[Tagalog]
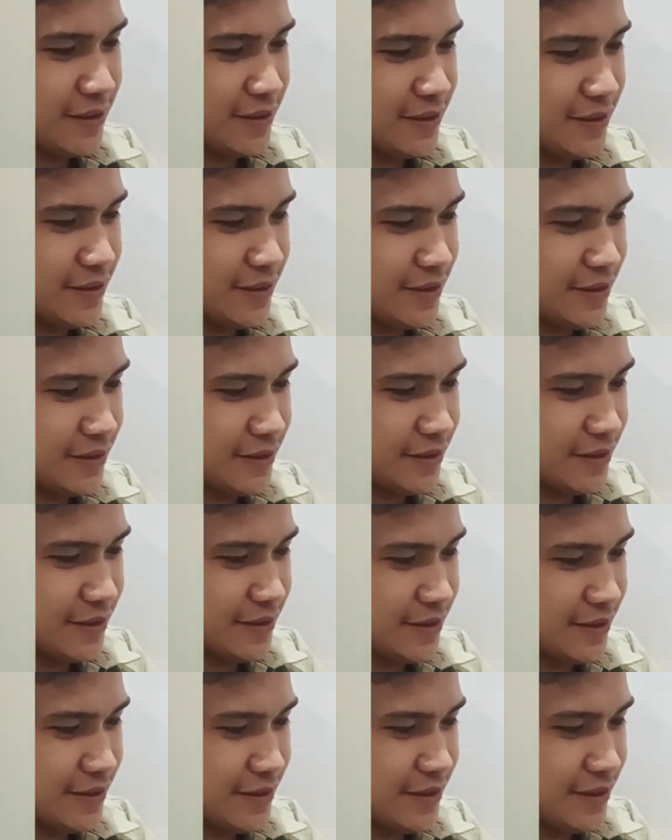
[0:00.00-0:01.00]
Ugas.
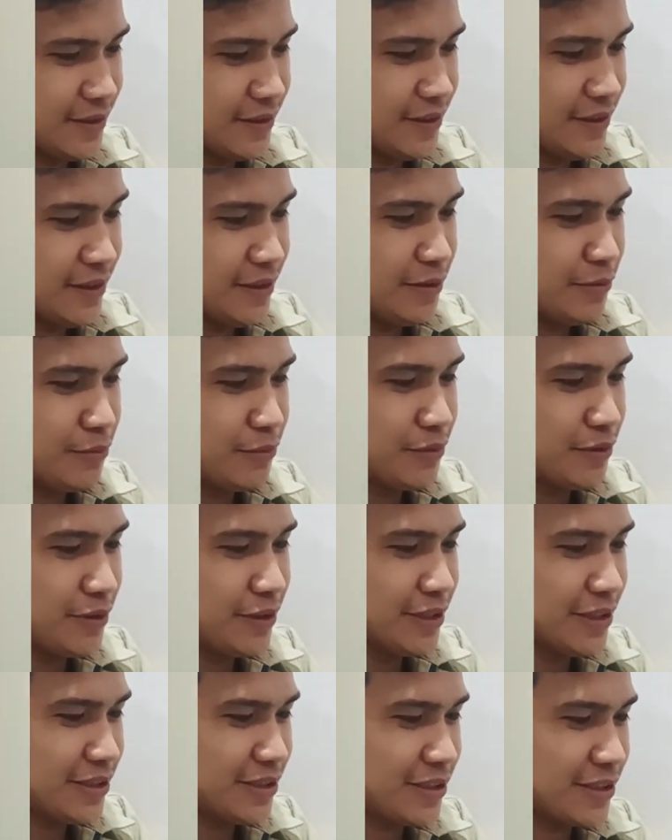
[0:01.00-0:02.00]

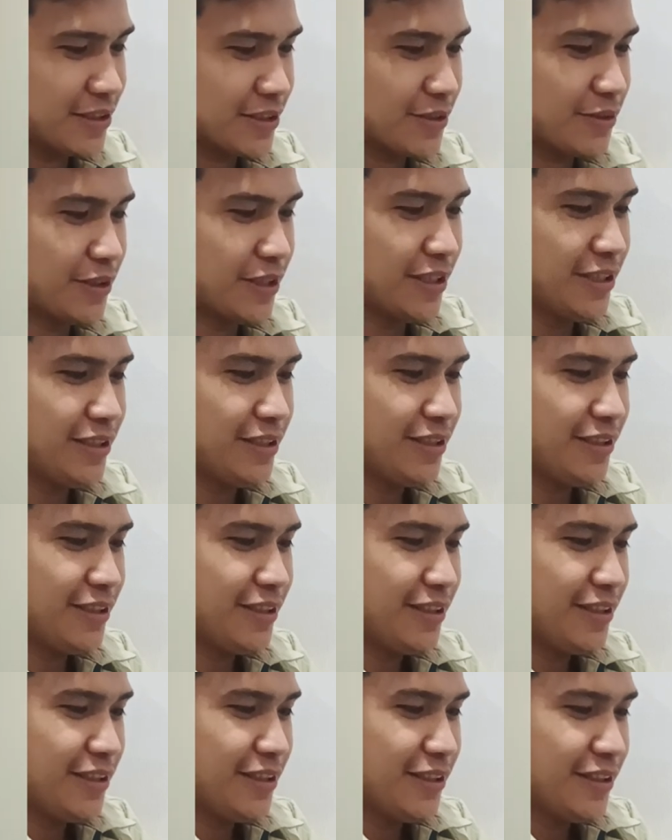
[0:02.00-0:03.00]
Ugas, kwan.
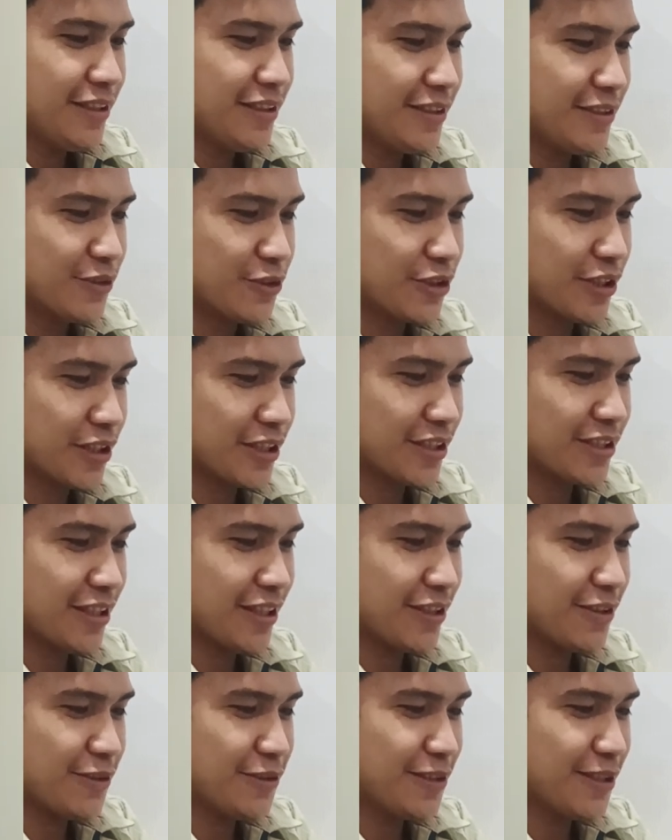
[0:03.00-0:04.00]
Sa
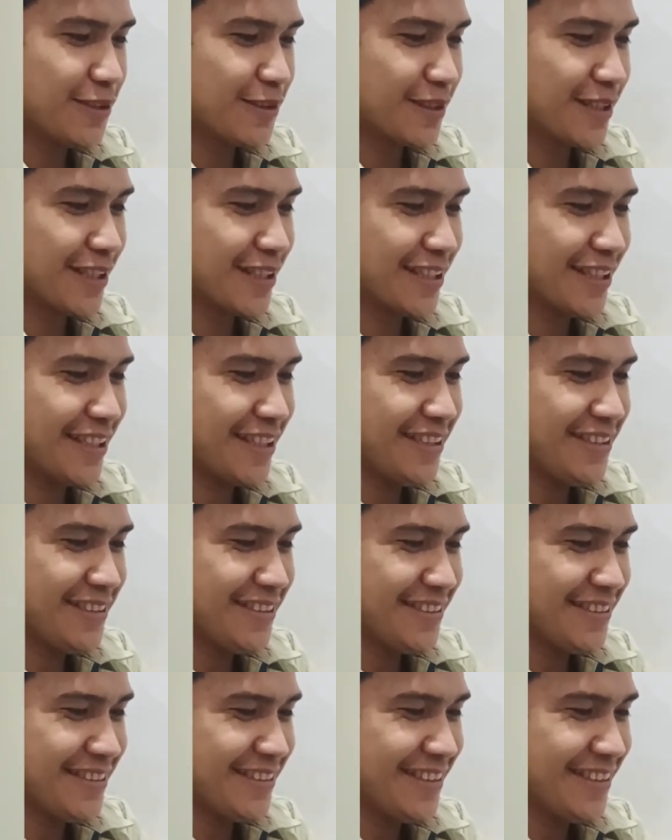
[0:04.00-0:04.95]
kasako nilang agdaan.